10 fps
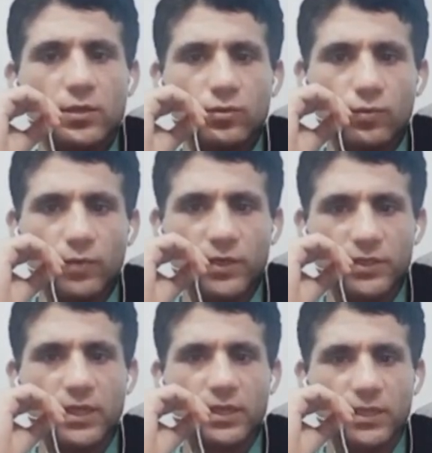तुम बस
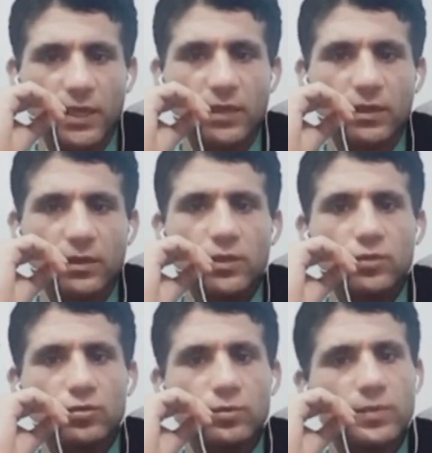देखते रहो
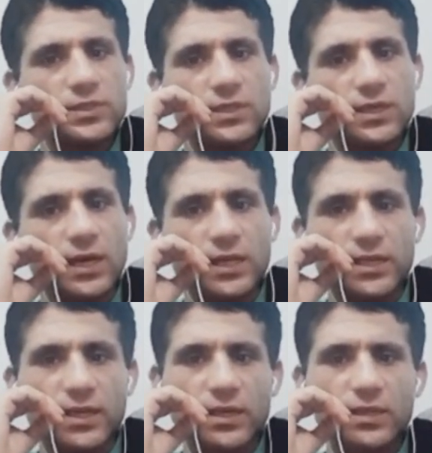तुम बस ये
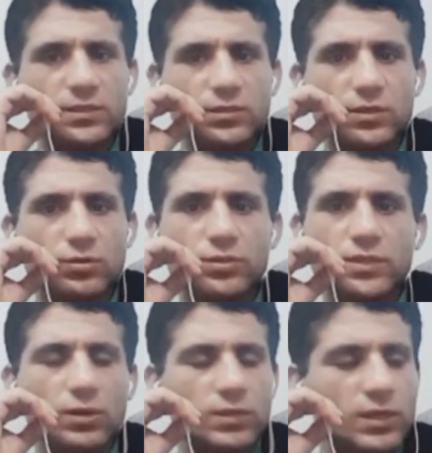गालियाँ ये इसमें से
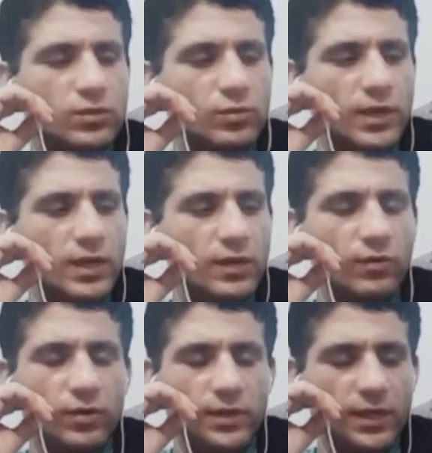कुछ नहीं होता है तुम्हारा
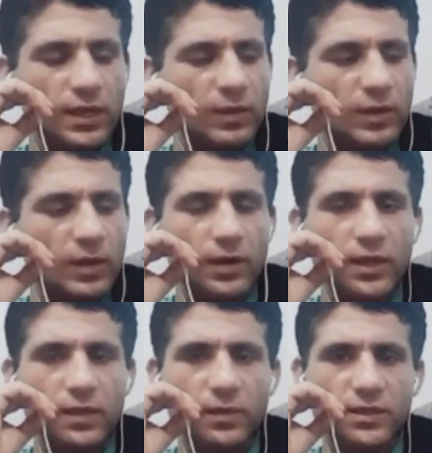वो क्या नाम है
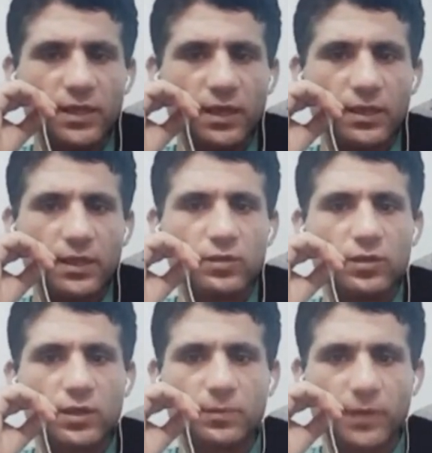अफ़गानी भाई जान है
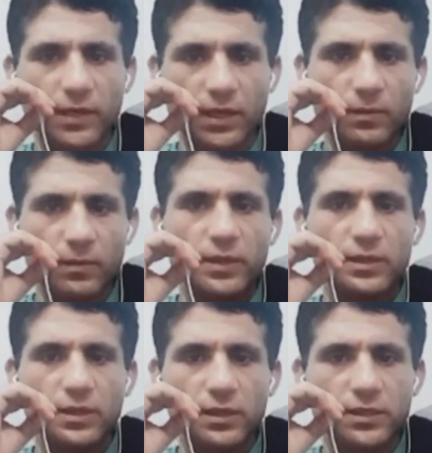तो एक पठान भाई
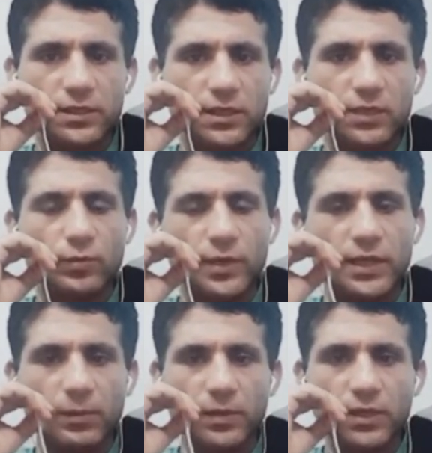है जिनका तुम्हें तो
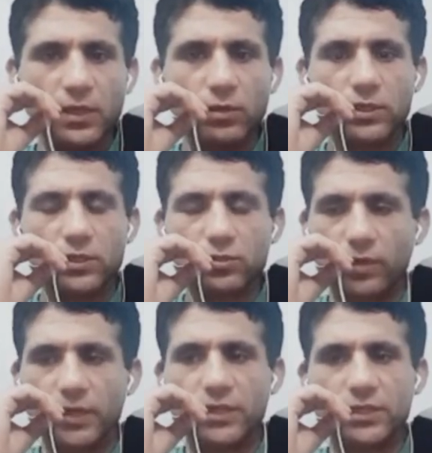नाम भी नहीं लगता तो एक
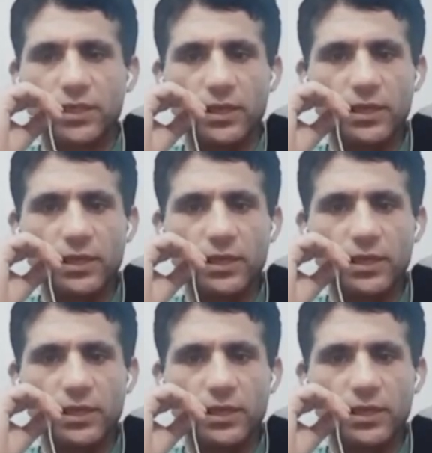सुरेश है